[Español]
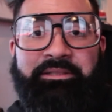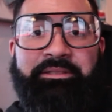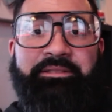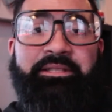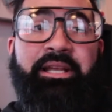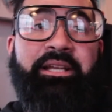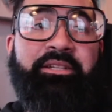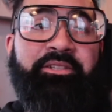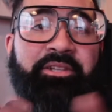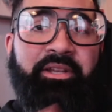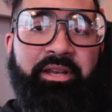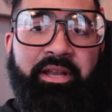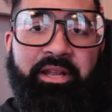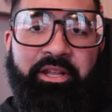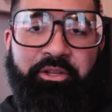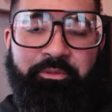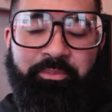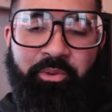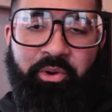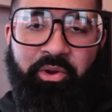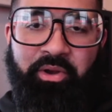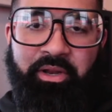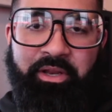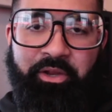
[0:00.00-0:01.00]
Section S
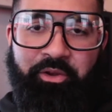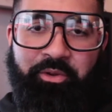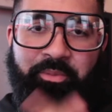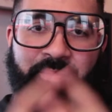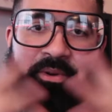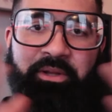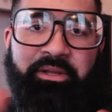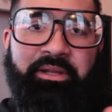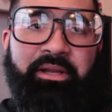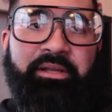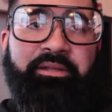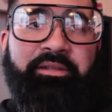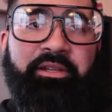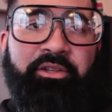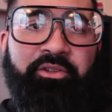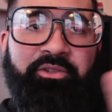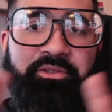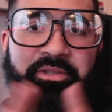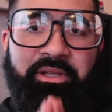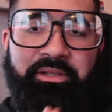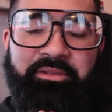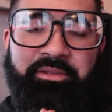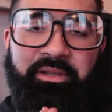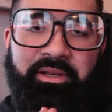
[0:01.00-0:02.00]
Bowling, como le está diciendo,
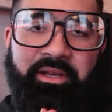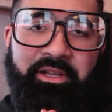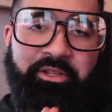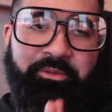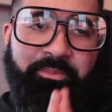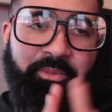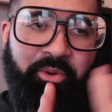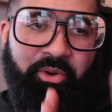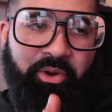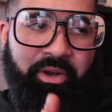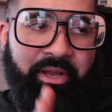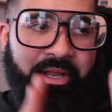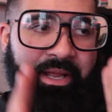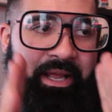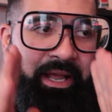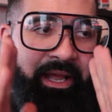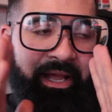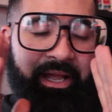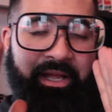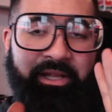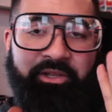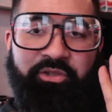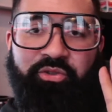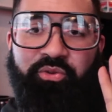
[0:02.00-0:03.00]
Section S Bowling
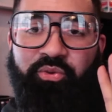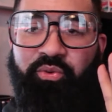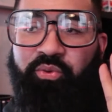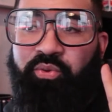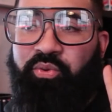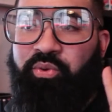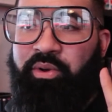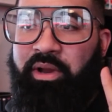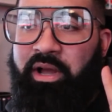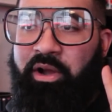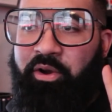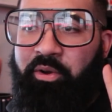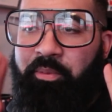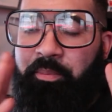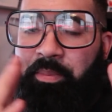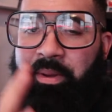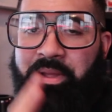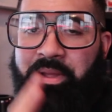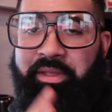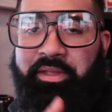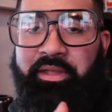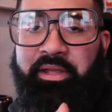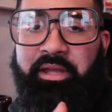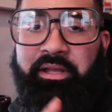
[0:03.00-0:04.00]
es una
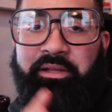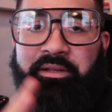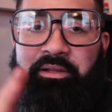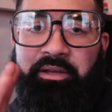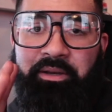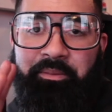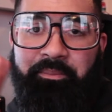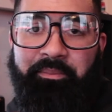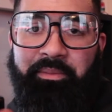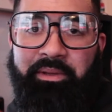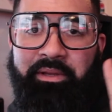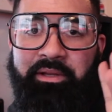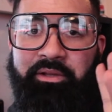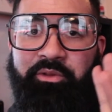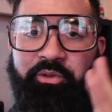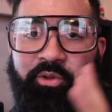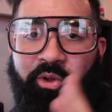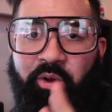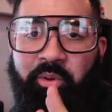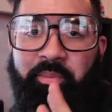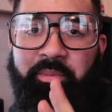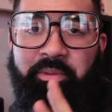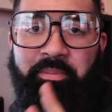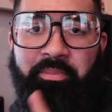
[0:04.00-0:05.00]
compañía entre mí,
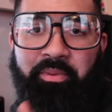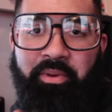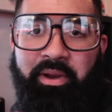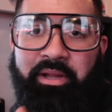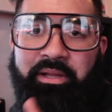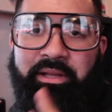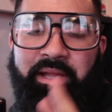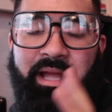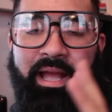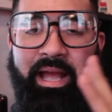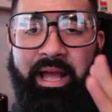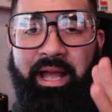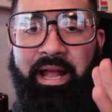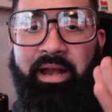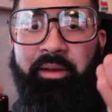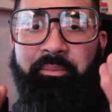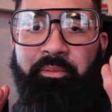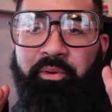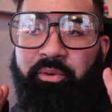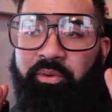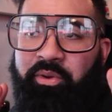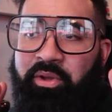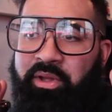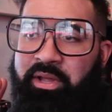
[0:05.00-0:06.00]
Tommy, Brenda,
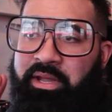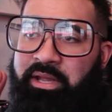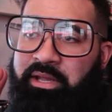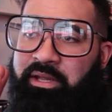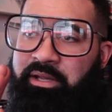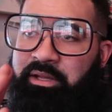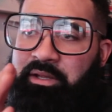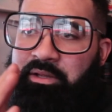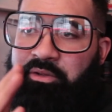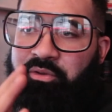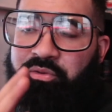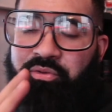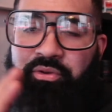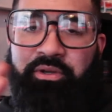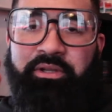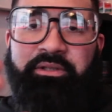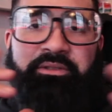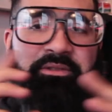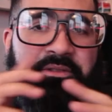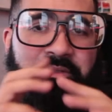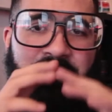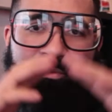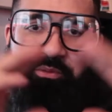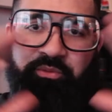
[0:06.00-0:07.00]
Alamo,
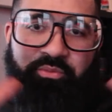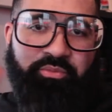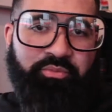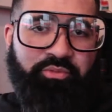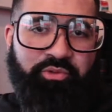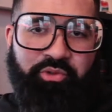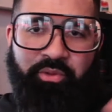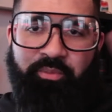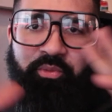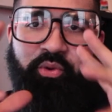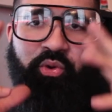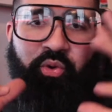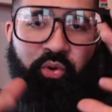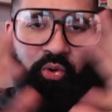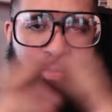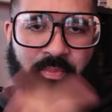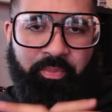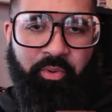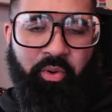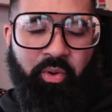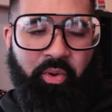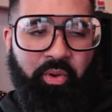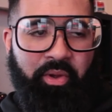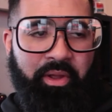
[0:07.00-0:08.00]
Chris, somos un
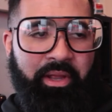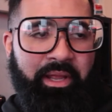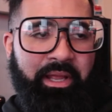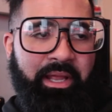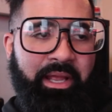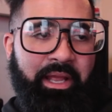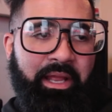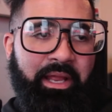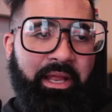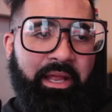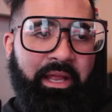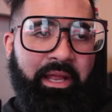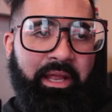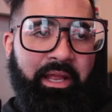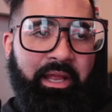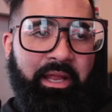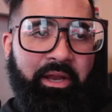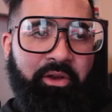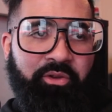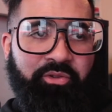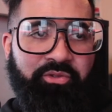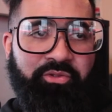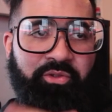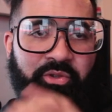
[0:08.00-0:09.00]
grupo que
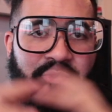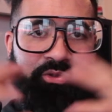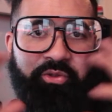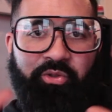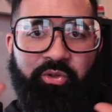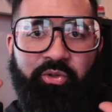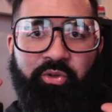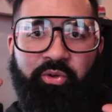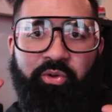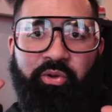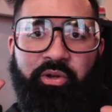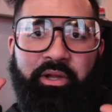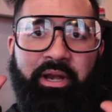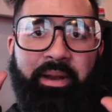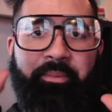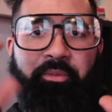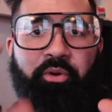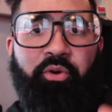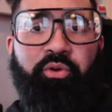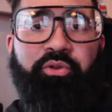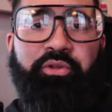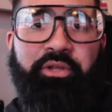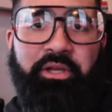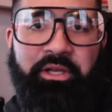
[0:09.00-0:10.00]
nosotros
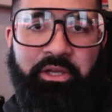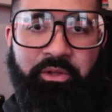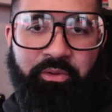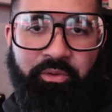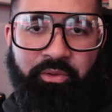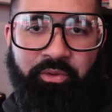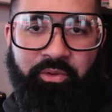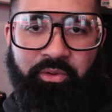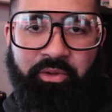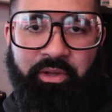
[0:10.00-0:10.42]
creamos contenido.